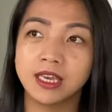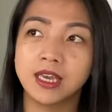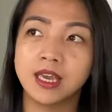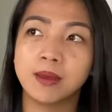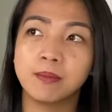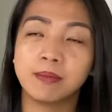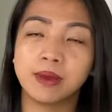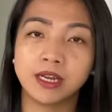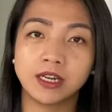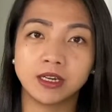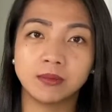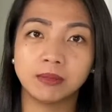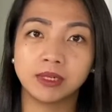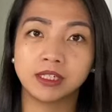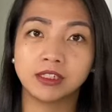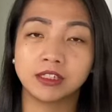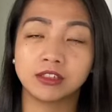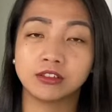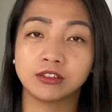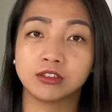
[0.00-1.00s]
para
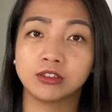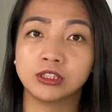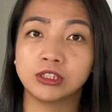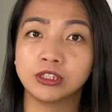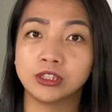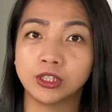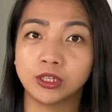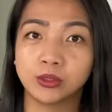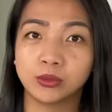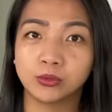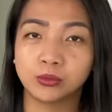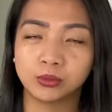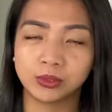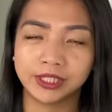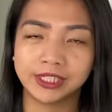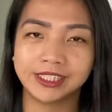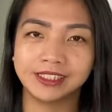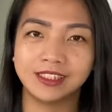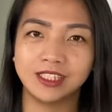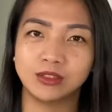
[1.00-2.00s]
magkaroon ng
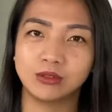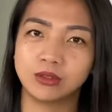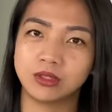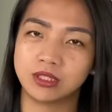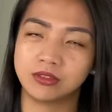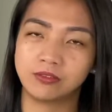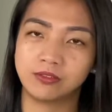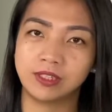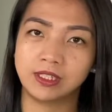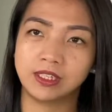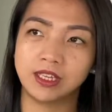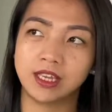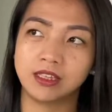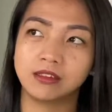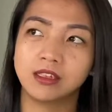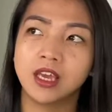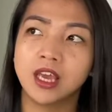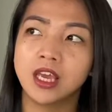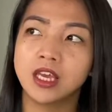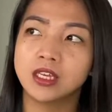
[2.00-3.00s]
work dito sa Finland.
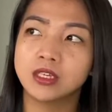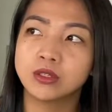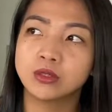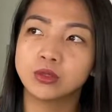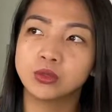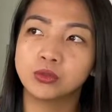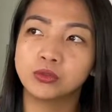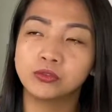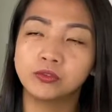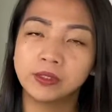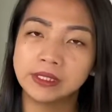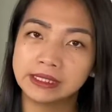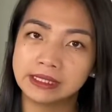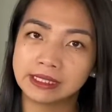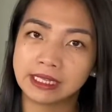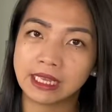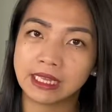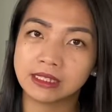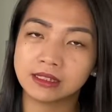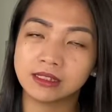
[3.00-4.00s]
So
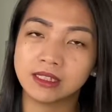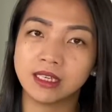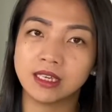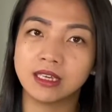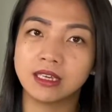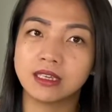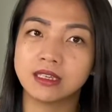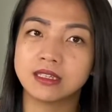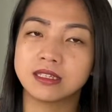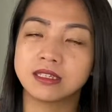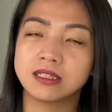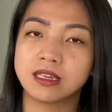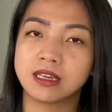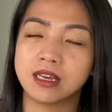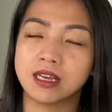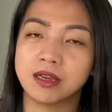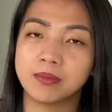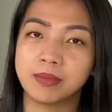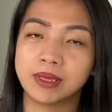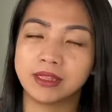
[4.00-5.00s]
Finland is
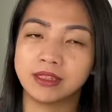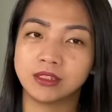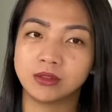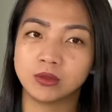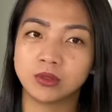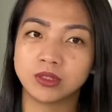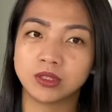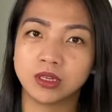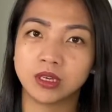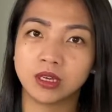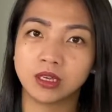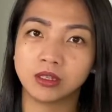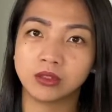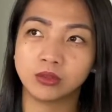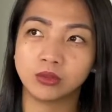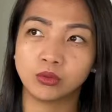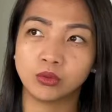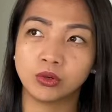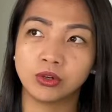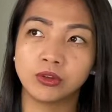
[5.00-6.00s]
um, andito sa
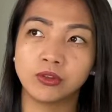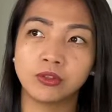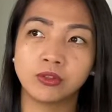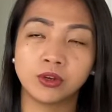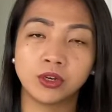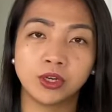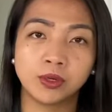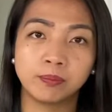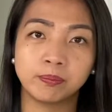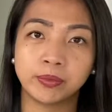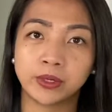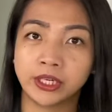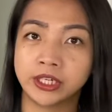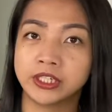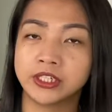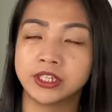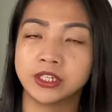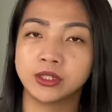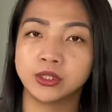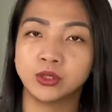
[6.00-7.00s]
northern part
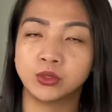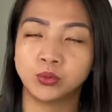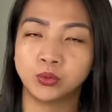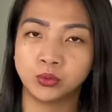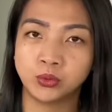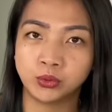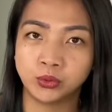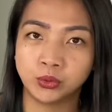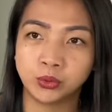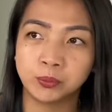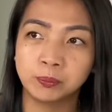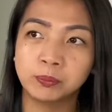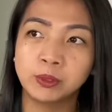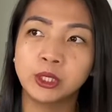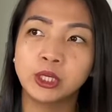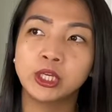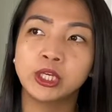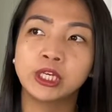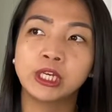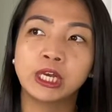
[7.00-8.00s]
ng Europe.
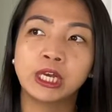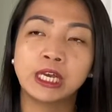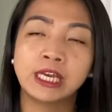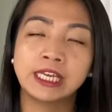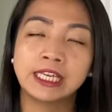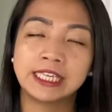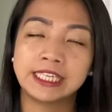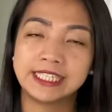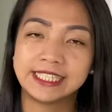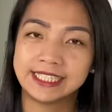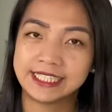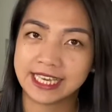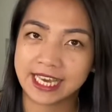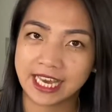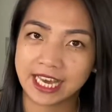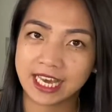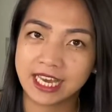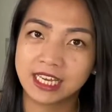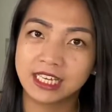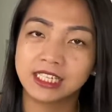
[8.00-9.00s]

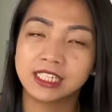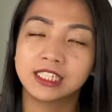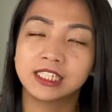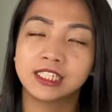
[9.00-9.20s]
Yeah,